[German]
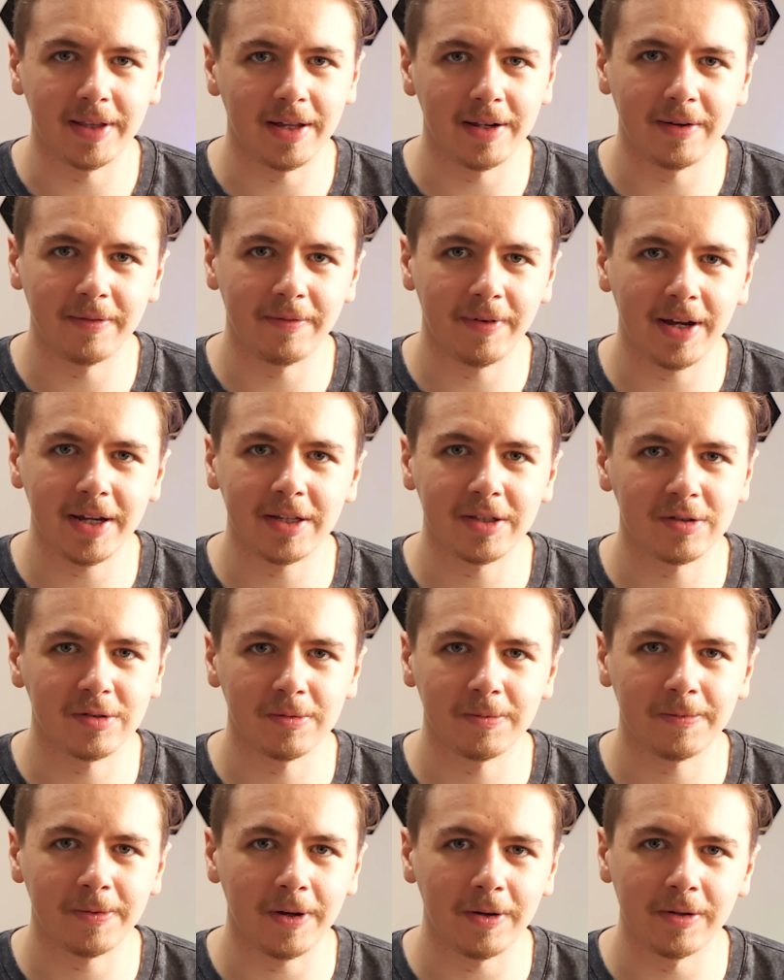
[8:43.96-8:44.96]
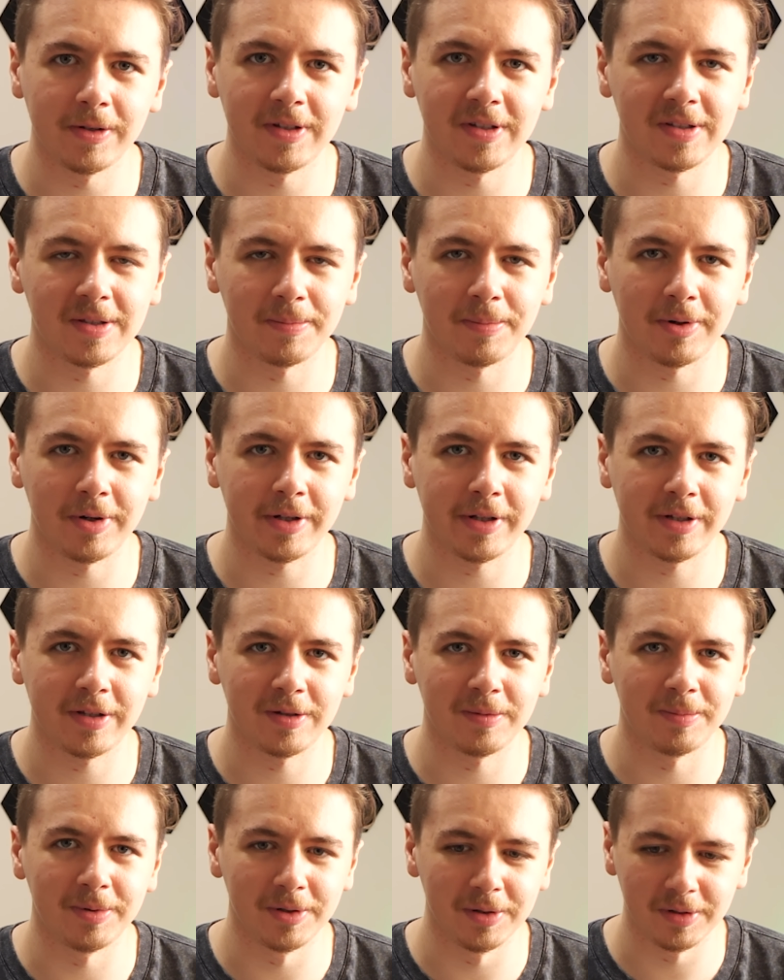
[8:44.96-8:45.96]
dann war ich zu faul, diese Beutel
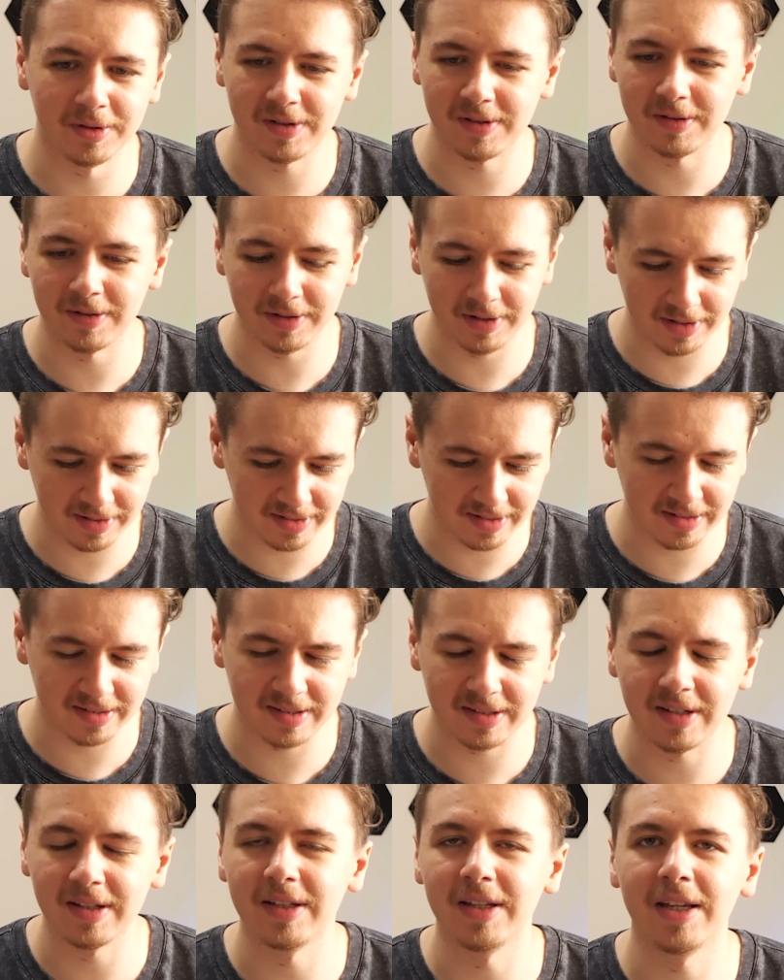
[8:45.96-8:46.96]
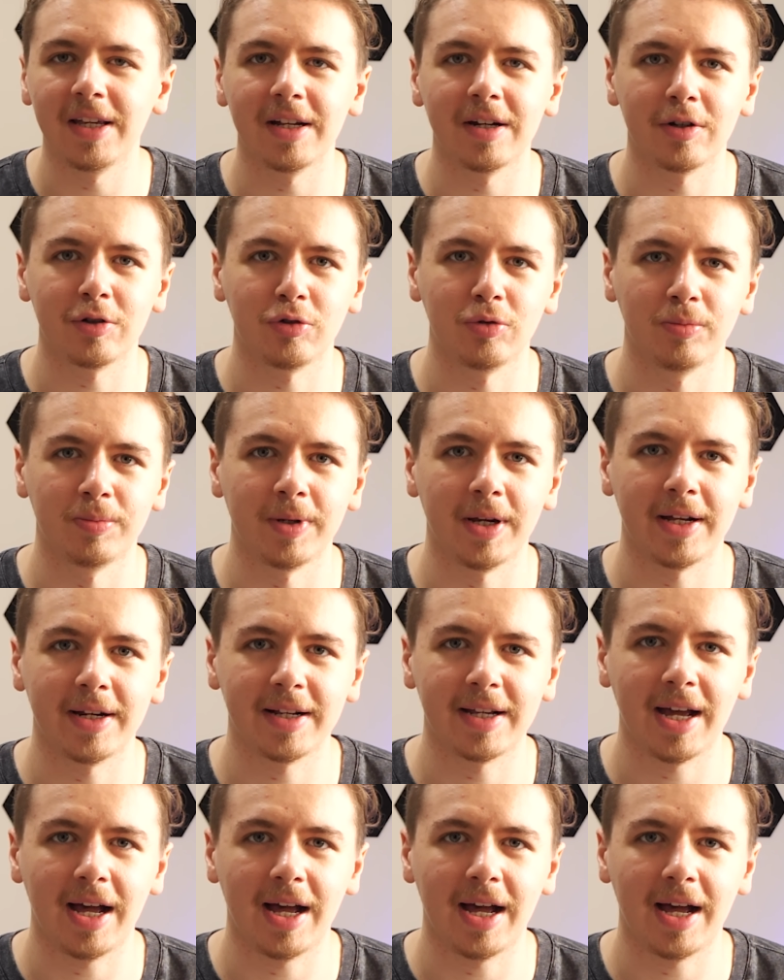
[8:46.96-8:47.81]
zu benutzen und jetzt ist in jeder Schublade